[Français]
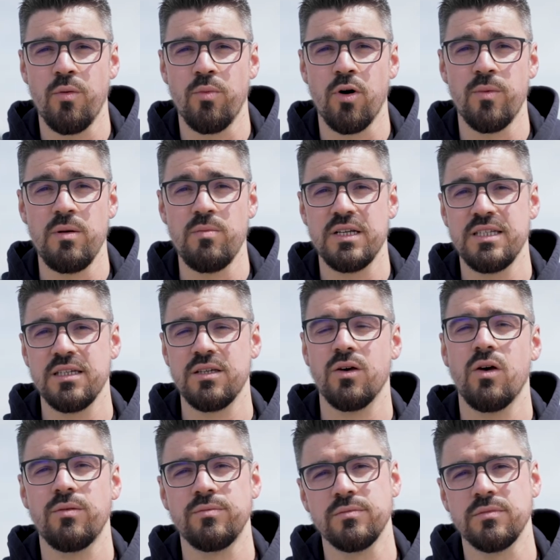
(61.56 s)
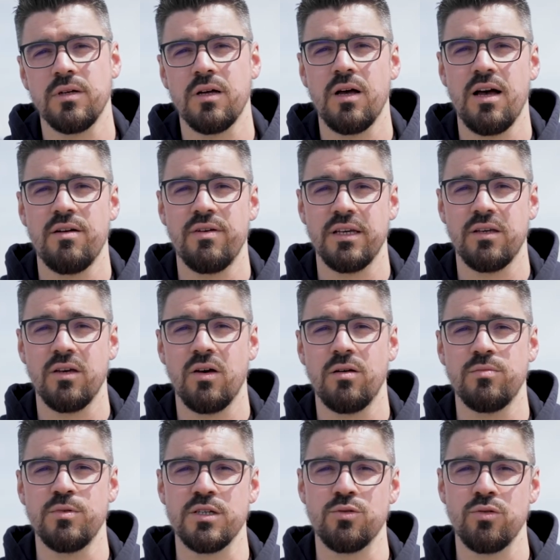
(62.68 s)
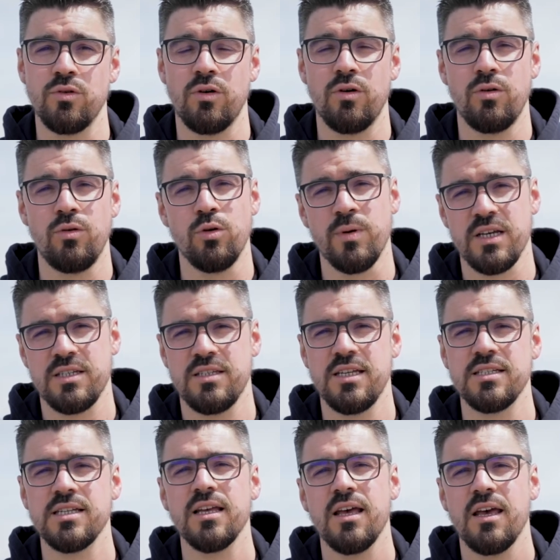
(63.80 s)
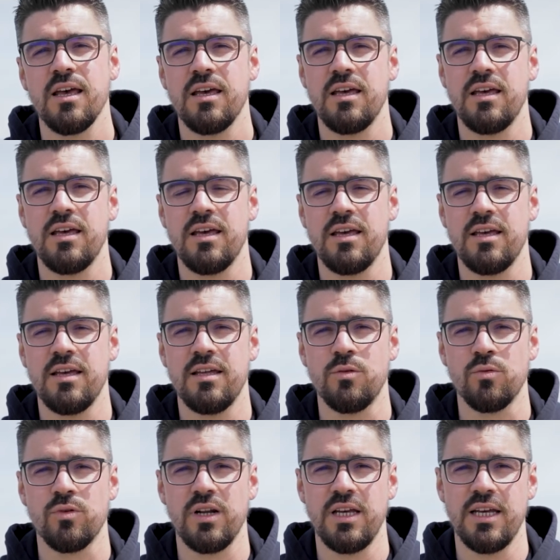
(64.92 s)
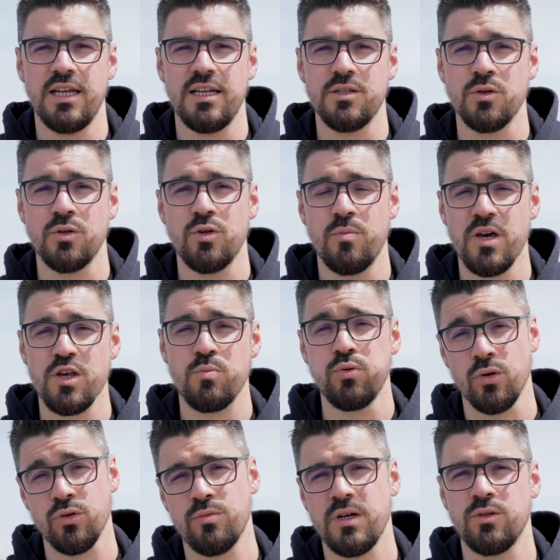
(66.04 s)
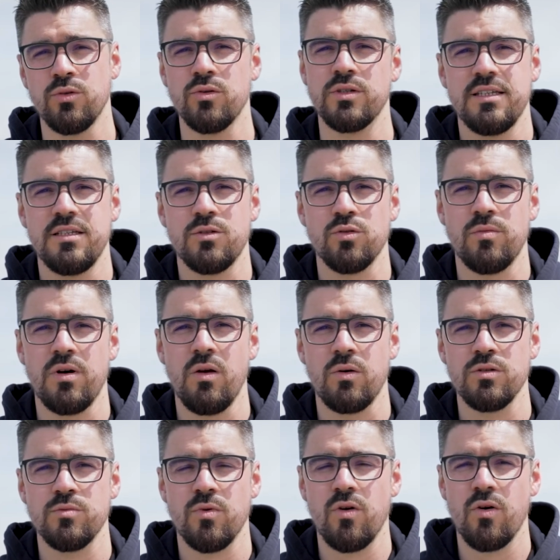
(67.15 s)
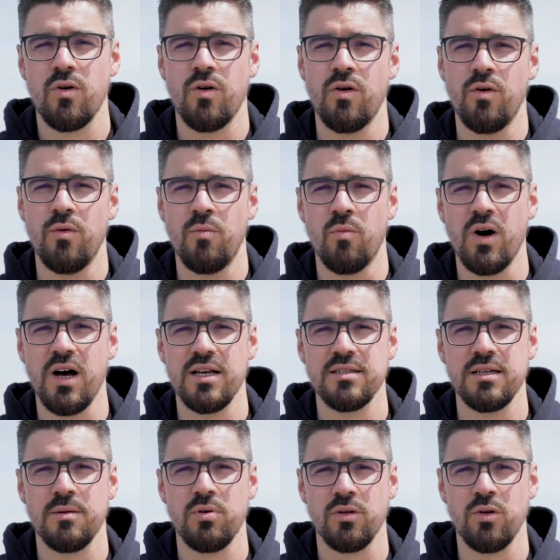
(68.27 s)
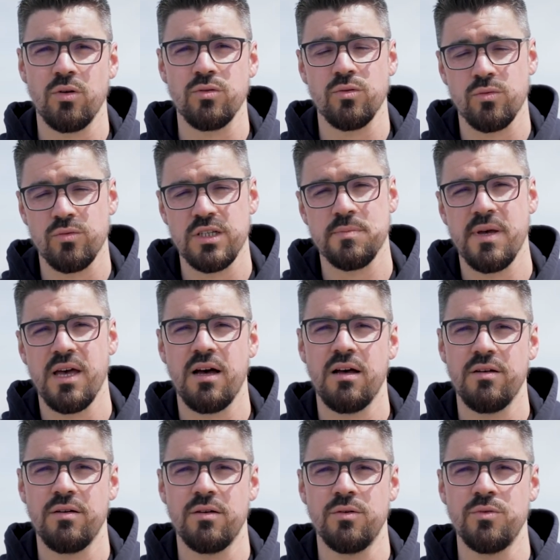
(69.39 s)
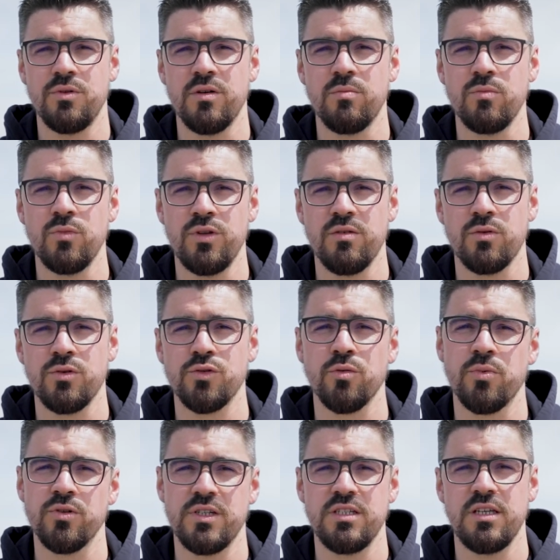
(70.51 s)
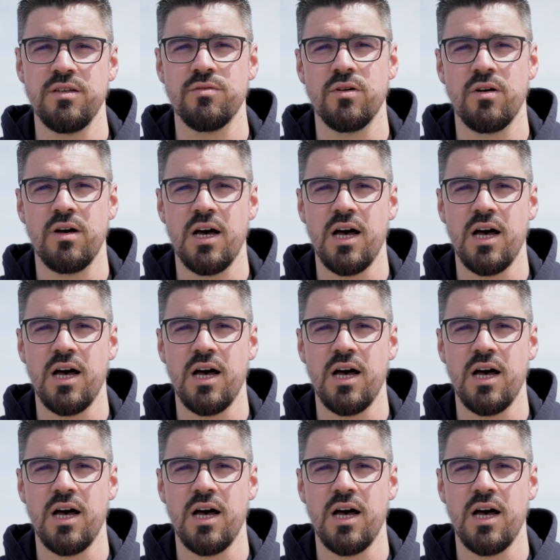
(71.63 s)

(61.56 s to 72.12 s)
euh, problématiques euh, avec euh, bien sûr le Brexit et donc les, zones de pêche pour nos bateaux qui sont malheureusement moins importantes. On espère une, évolution positive